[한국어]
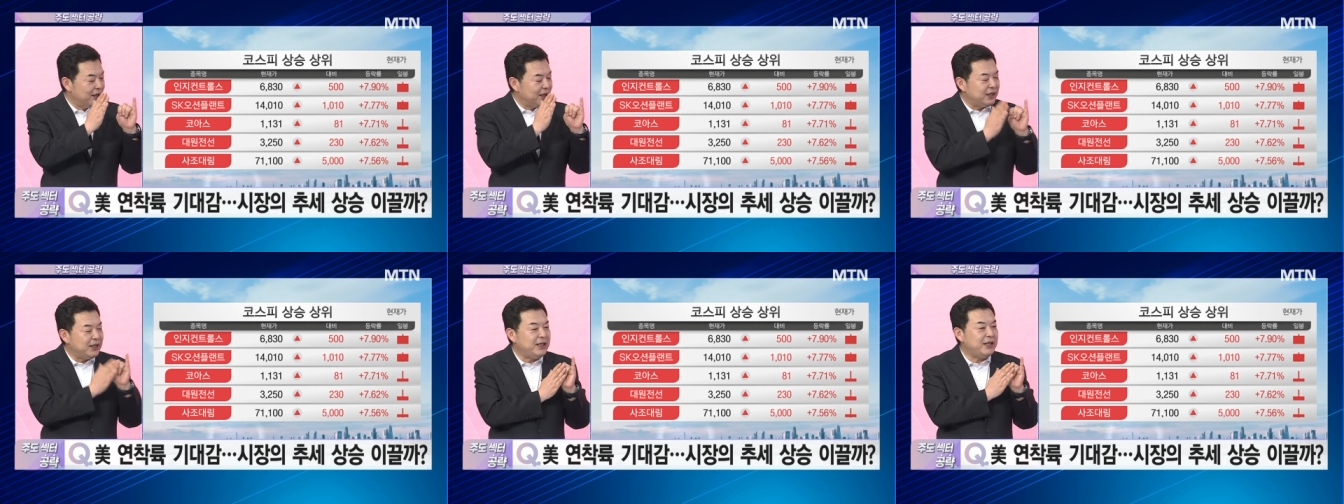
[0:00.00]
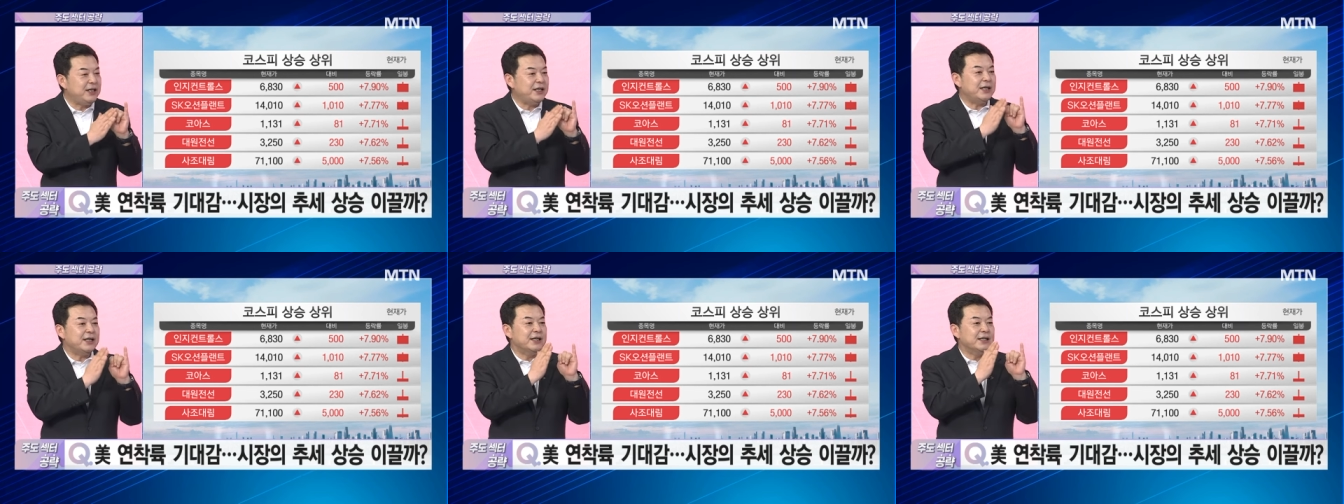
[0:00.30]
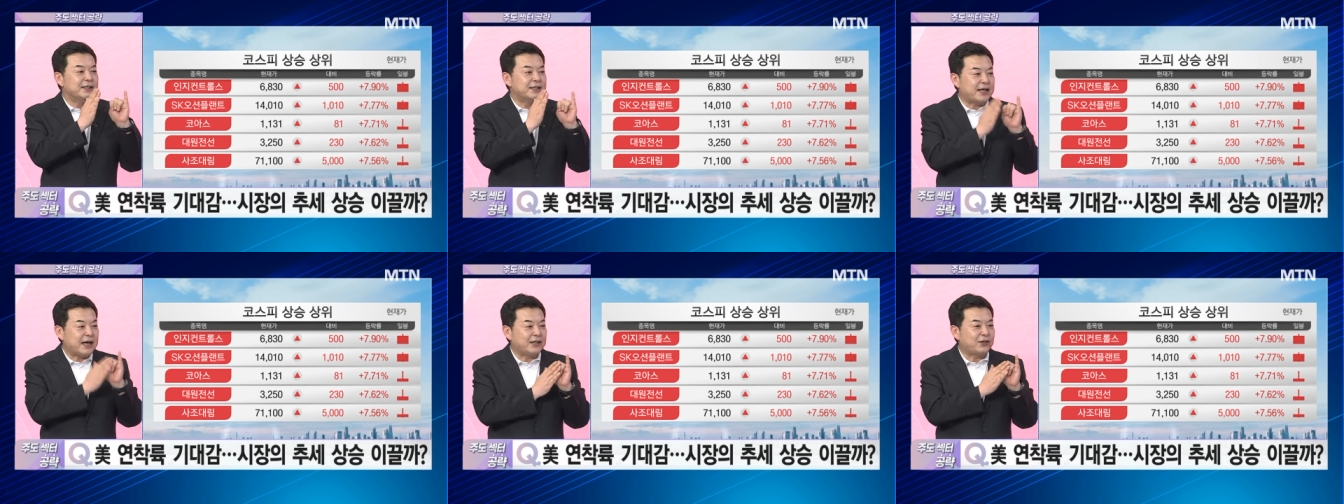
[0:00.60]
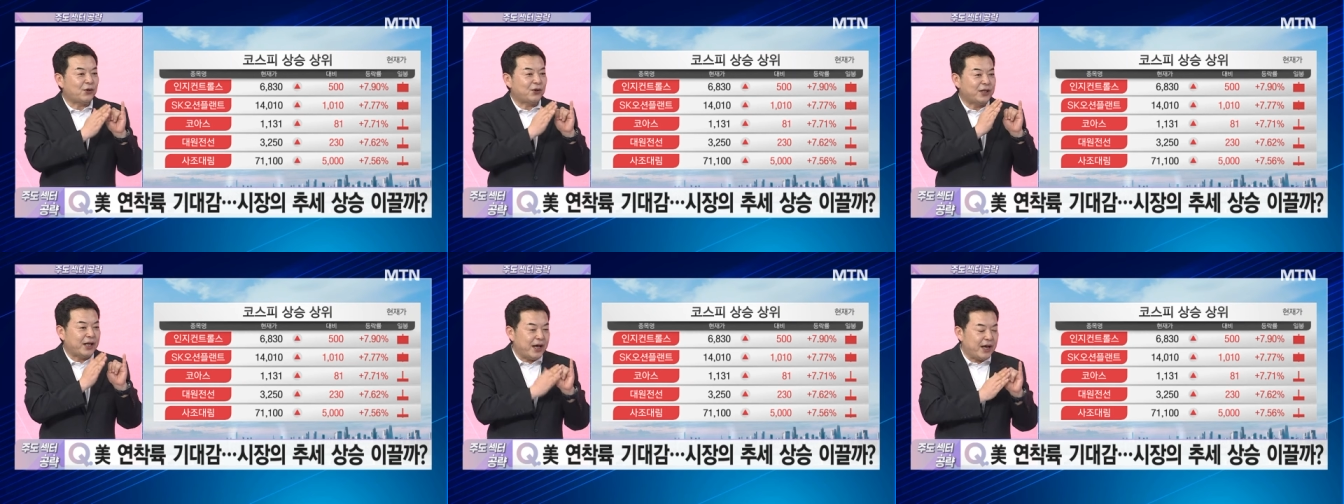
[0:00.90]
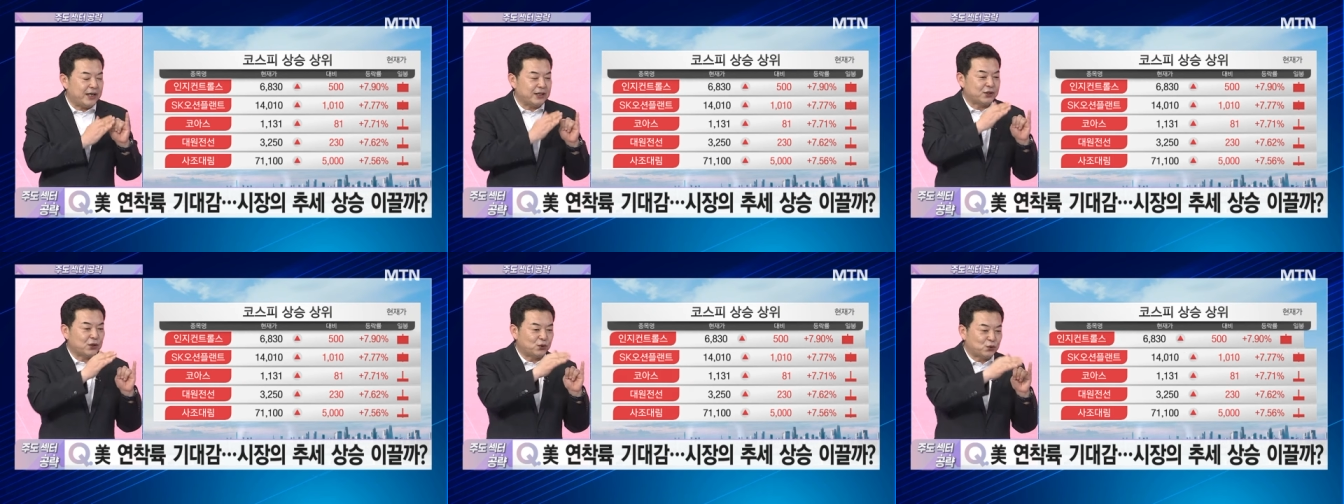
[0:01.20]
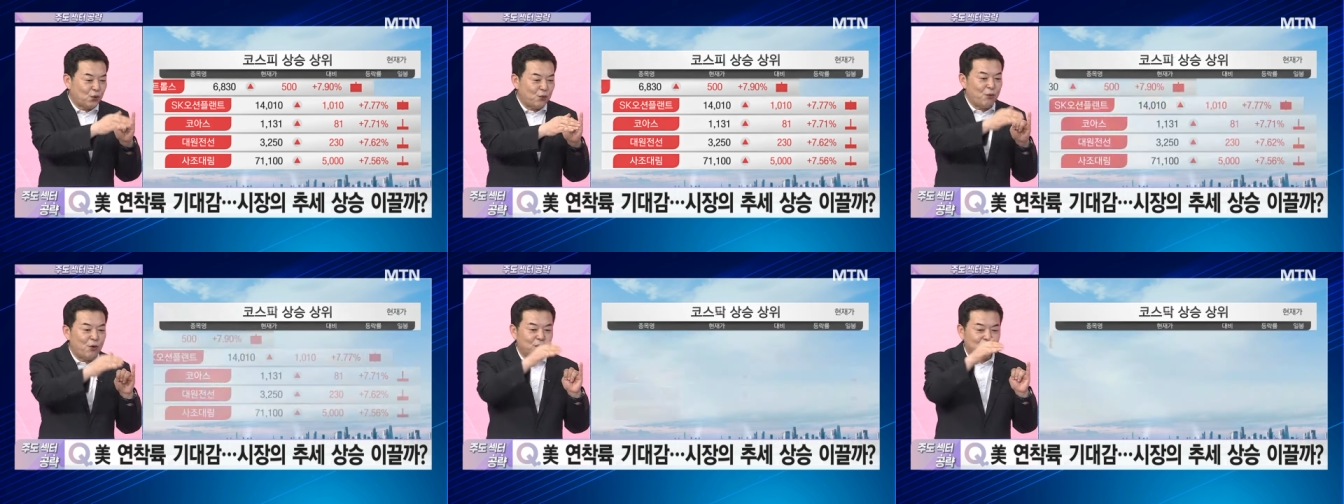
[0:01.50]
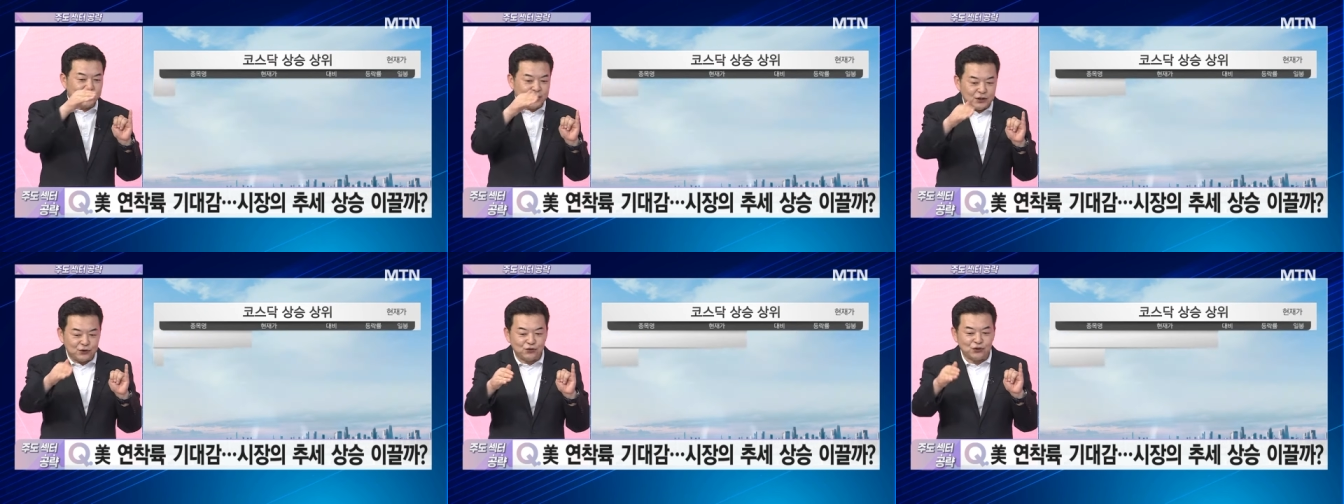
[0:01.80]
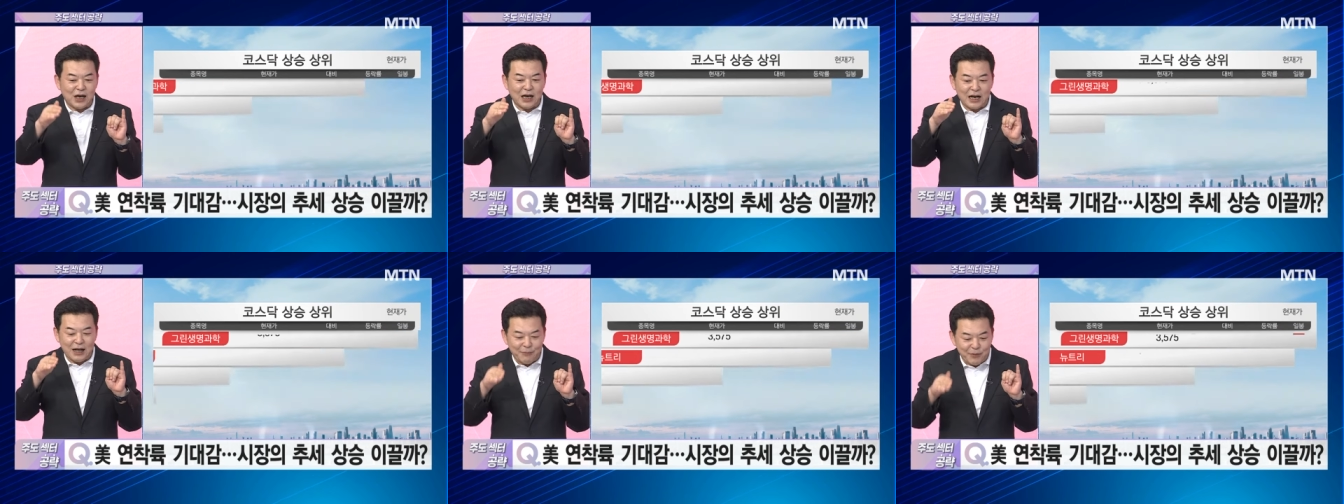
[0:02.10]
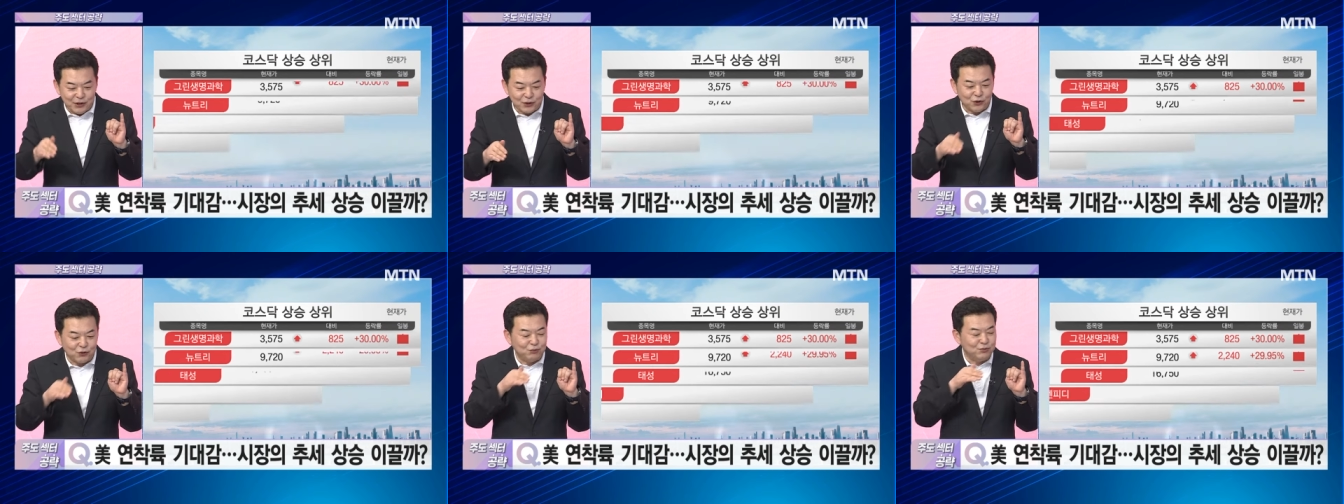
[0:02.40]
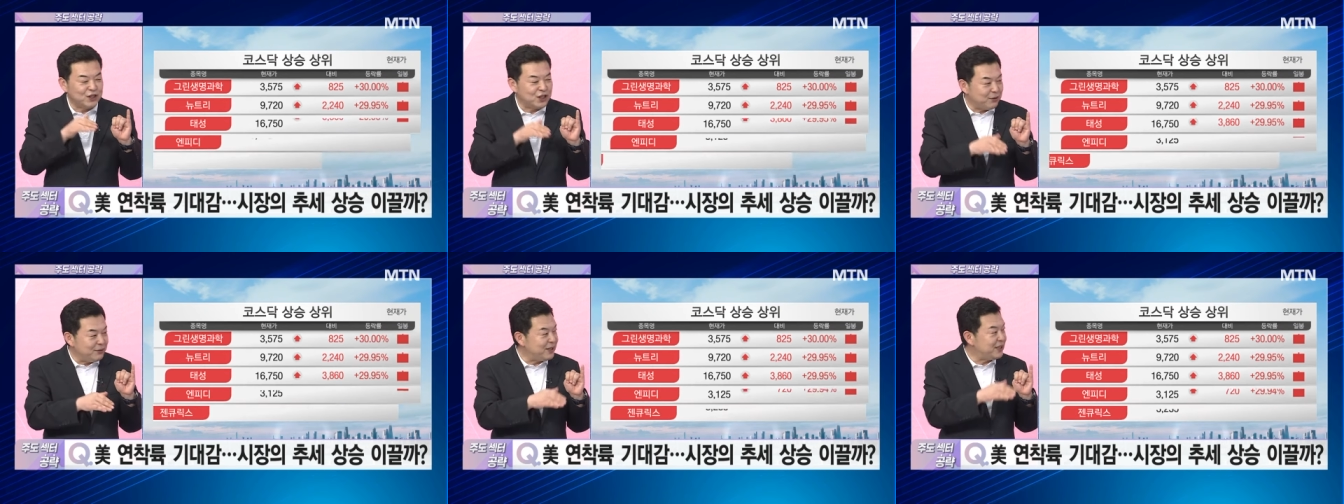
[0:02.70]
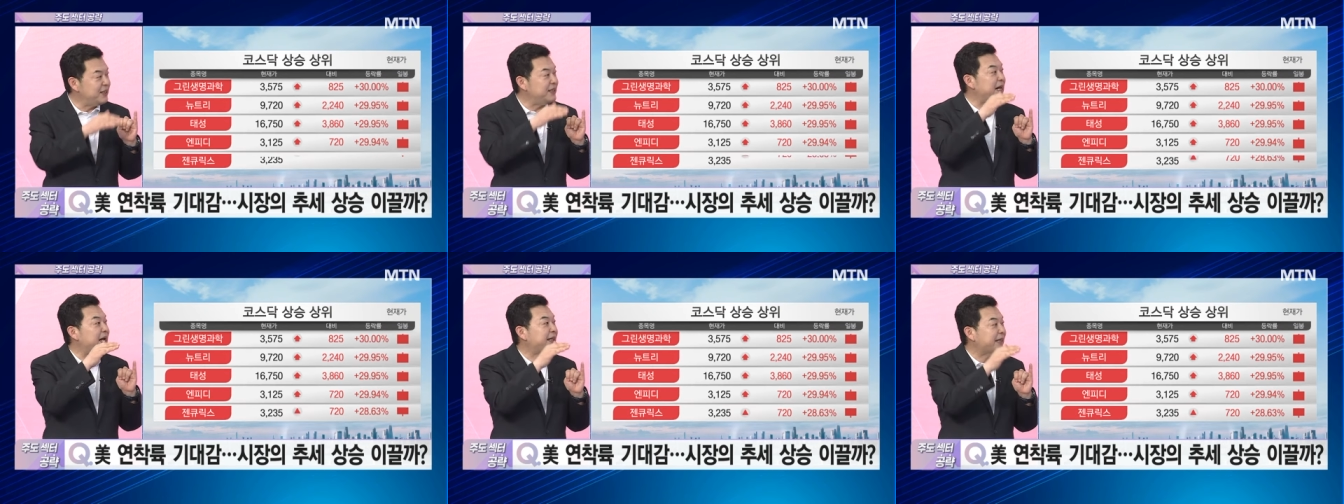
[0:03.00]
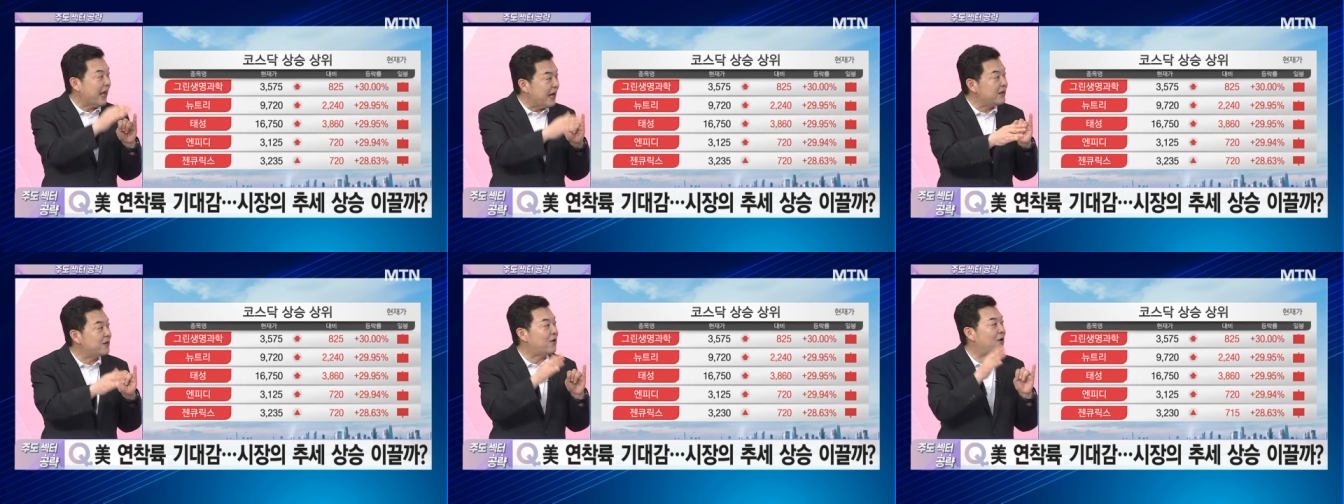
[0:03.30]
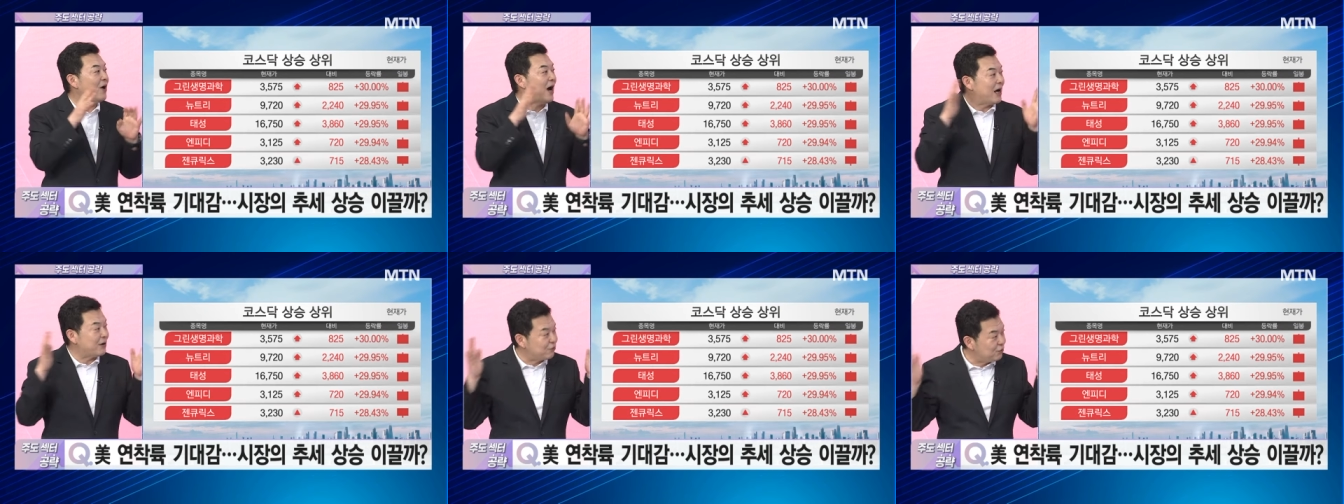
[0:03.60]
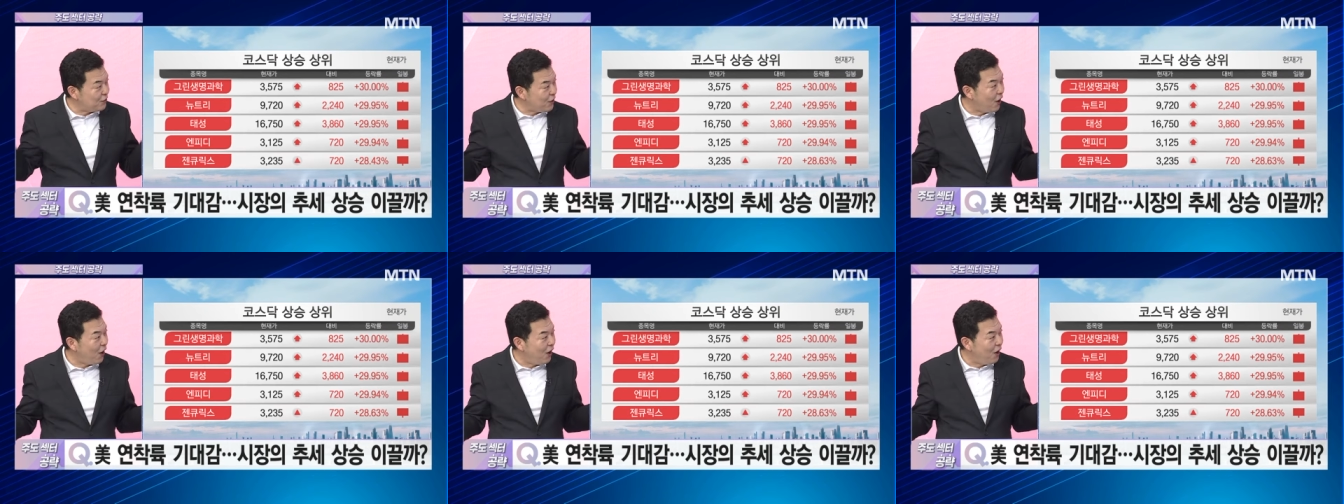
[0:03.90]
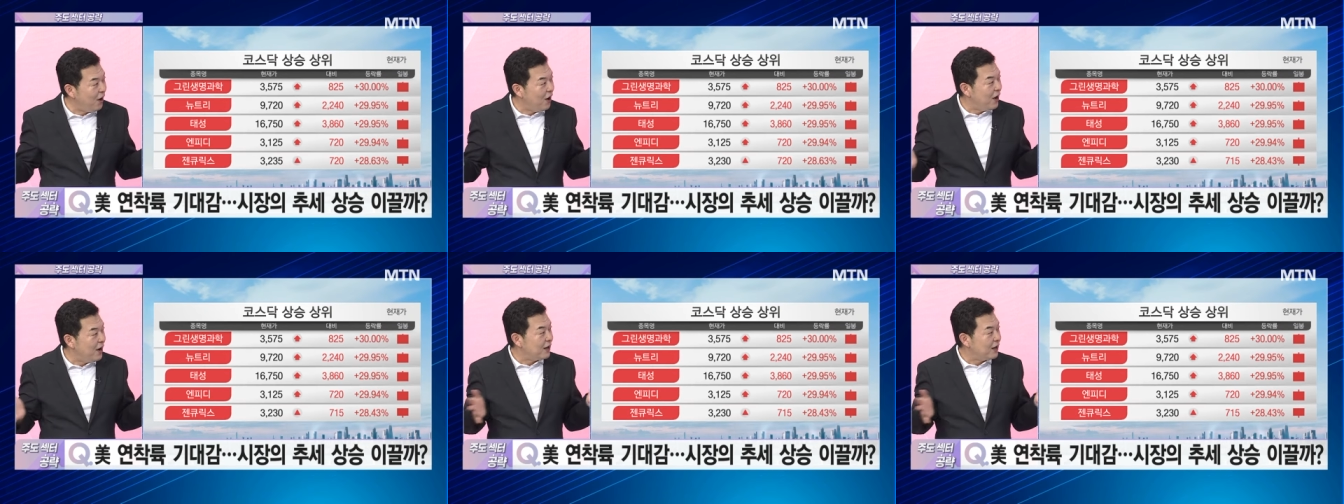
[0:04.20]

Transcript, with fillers: 이 섹터 내에서 종목들이 순환하면서 움직임이 진행될 것 같고요.